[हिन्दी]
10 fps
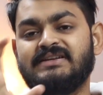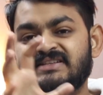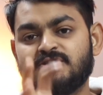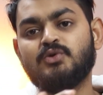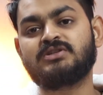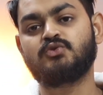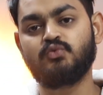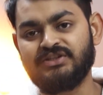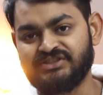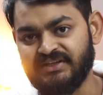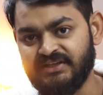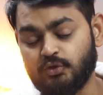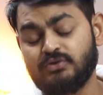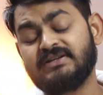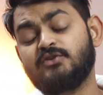हिस्ट्री ऑनर्स के स्टूडेंट
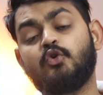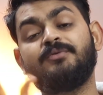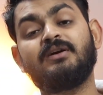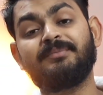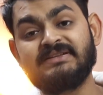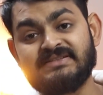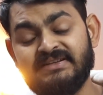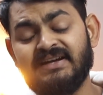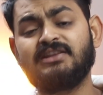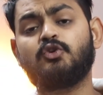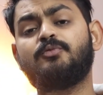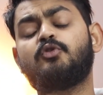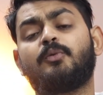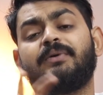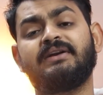चाहिए तो इस तरह की कोई भी कंपनीज नहीं आती कोई भी
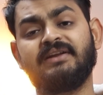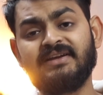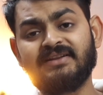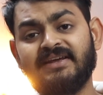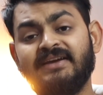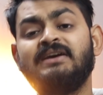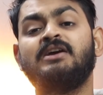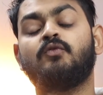कॉर्पोरेट नहीं आता है